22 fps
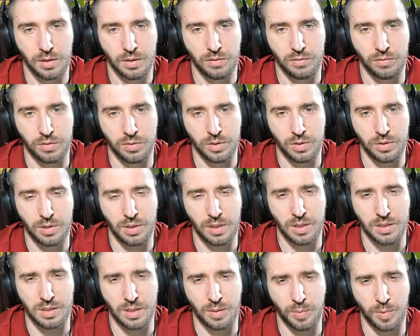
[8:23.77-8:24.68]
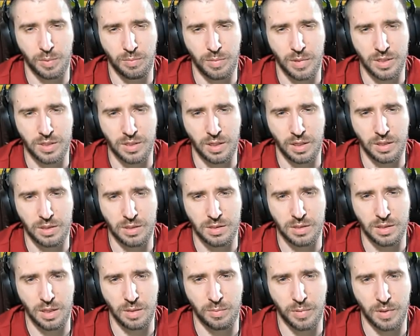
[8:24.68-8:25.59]
Вот интересно по башке, я не
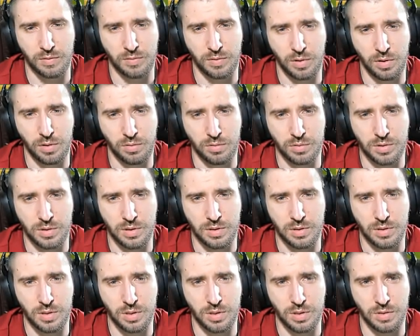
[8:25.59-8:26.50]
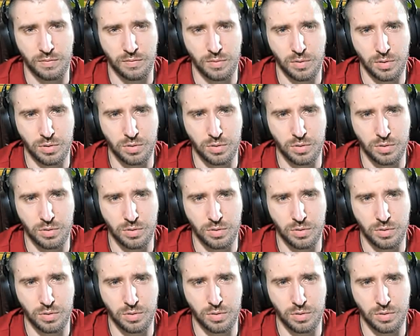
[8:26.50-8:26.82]
знаю, правда ли он здесь доживет,